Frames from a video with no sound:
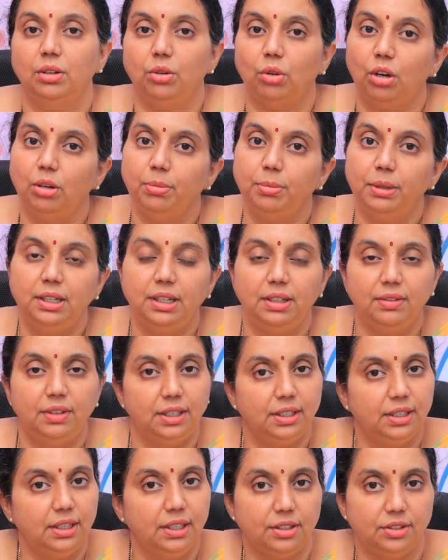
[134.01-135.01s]
నార్మల్
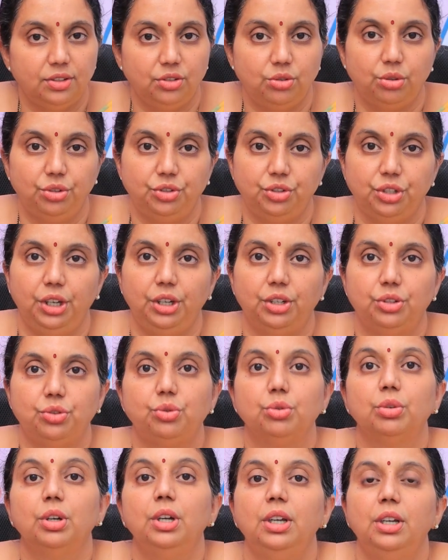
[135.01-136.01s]
లెవెల్కి రిస్టోర్
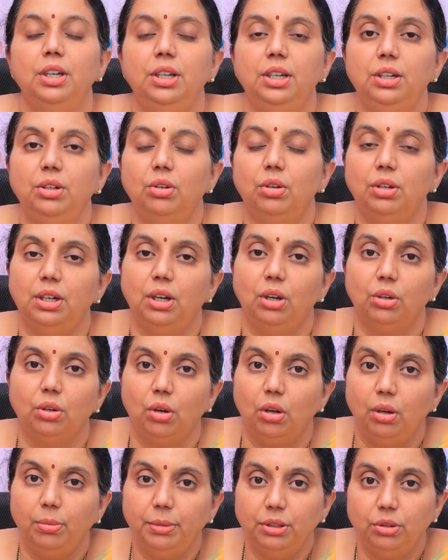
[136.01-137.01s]
చేయొచ్చు ఇంకొక
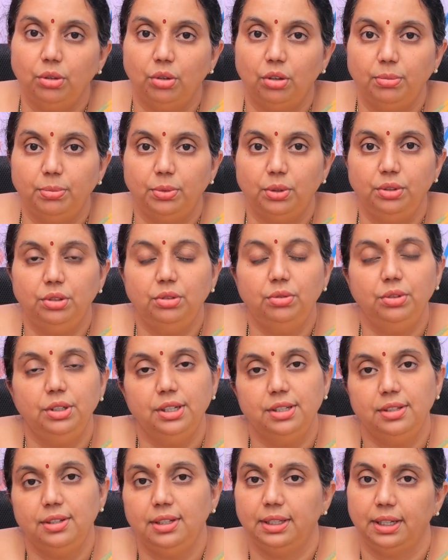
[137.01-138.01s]
కామన్ హార్మోన్
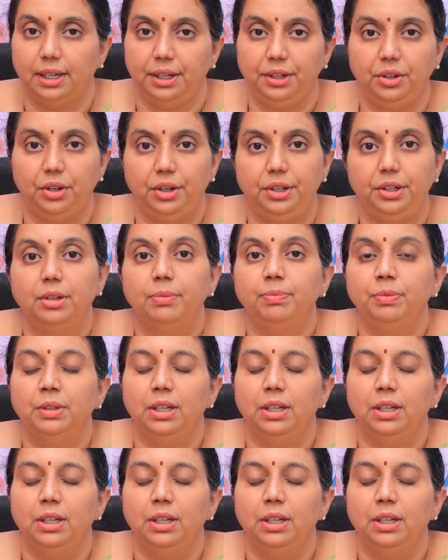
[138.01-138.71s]
ఉండేసి థైరాయిడ్